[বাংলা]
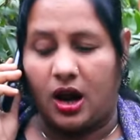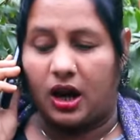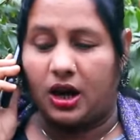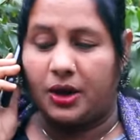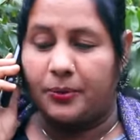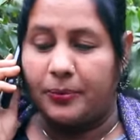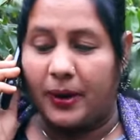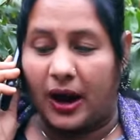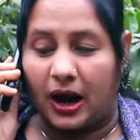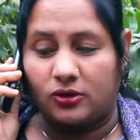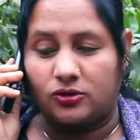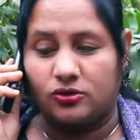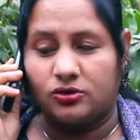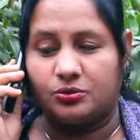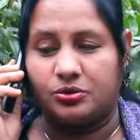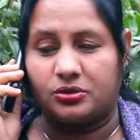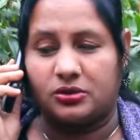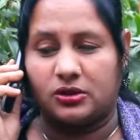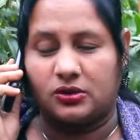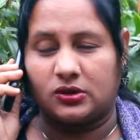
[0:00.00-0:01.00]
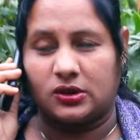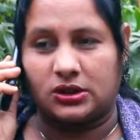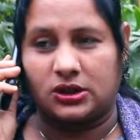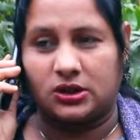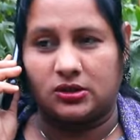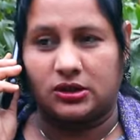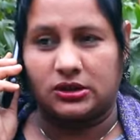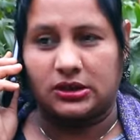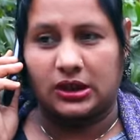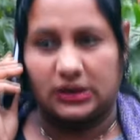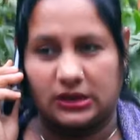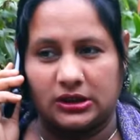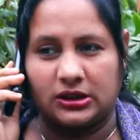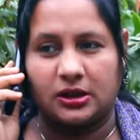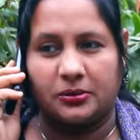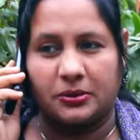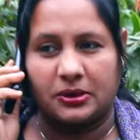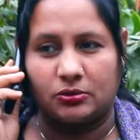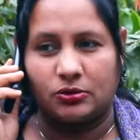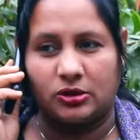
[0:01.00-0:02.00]
আরে বাটন ফোনে কথা কয় তাতে কি
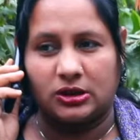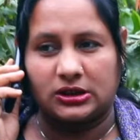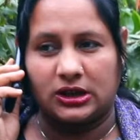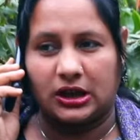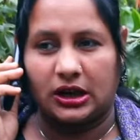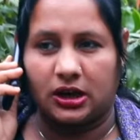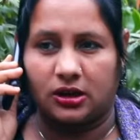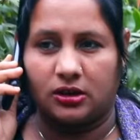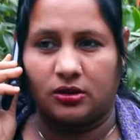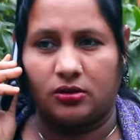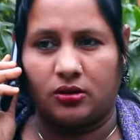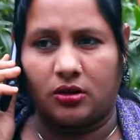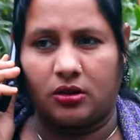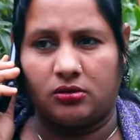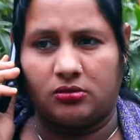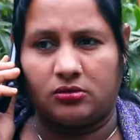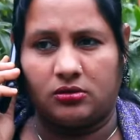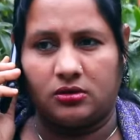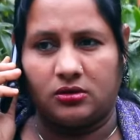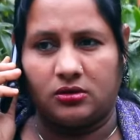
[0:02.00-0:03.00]
আমার মজা লাগে কও